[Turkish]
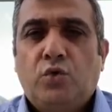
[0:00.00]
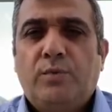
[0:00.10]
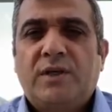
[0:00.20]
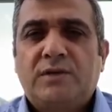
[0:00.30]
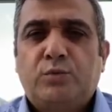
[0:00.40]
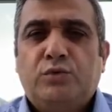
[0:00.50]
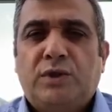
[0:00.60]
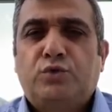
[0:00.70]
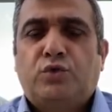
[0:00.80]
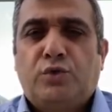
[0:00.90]
Umarız
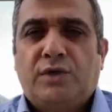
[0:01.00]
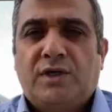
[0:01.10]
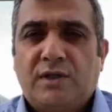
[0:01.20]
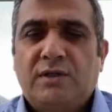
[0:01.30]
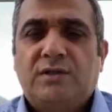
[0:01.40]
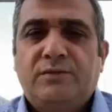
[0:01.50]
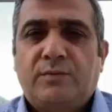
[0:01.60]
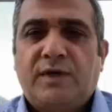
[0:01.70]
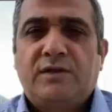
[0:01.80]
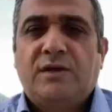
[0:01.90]
bundan sonra kalıcı
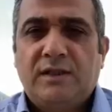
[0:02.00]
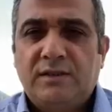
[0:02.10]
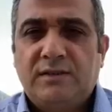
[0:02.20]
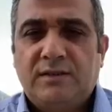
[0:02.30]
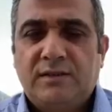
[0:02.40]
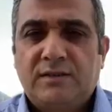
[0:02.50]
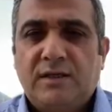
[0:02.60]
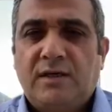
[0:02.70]
bir barış elde edilir.